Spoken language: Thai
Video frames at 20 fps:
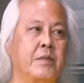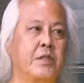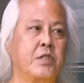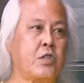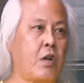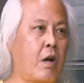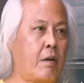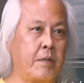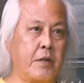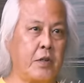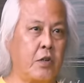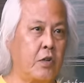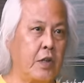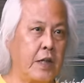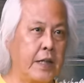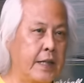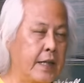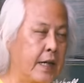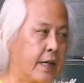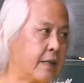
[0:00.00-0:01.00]
พี่จอมเป็นค
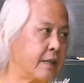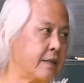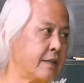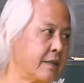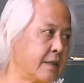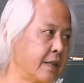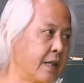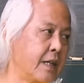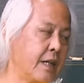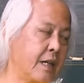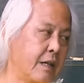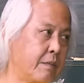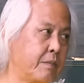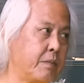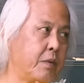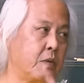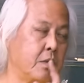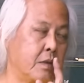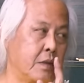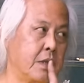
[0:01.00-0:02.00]
นเลือกนี่เอา
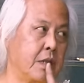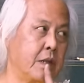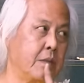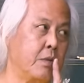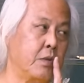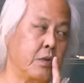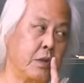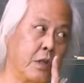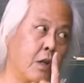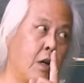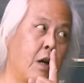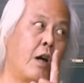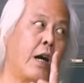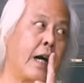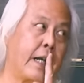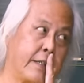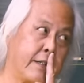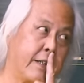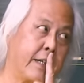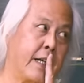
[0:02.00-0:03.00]
พูดที่พูดถึงห้อง
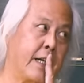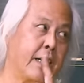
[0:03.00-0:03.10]
อัดกัน